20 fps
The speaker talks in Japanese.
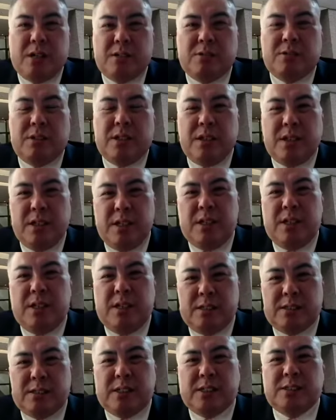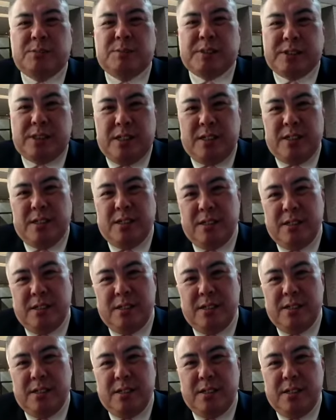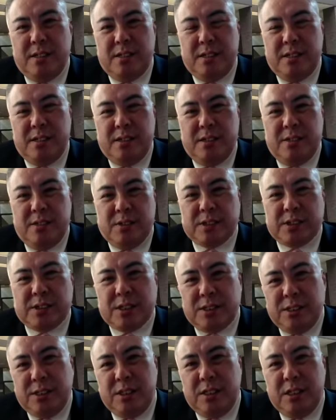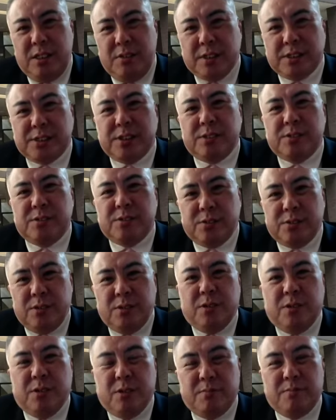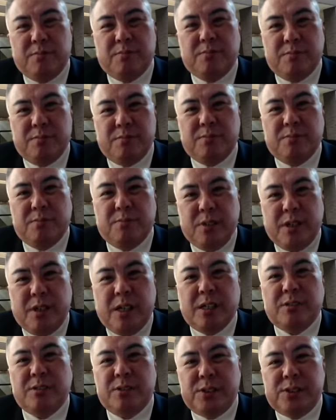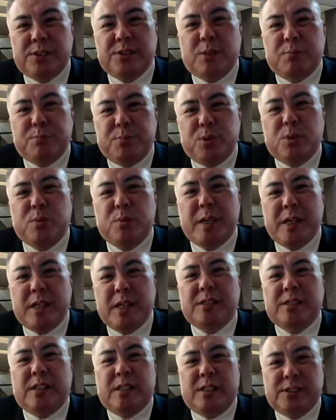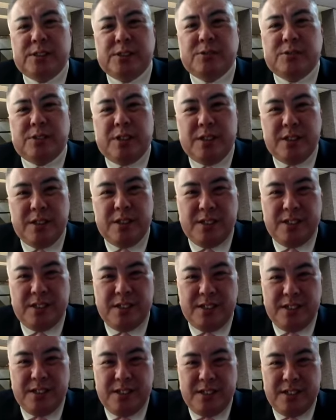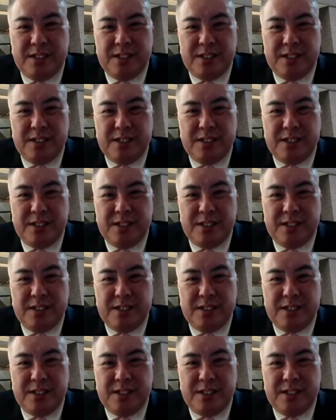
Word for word: これね、高島さん。どうぞ。私に言わせると、うん、悪質なプロパガンダなんですよ、これ。悪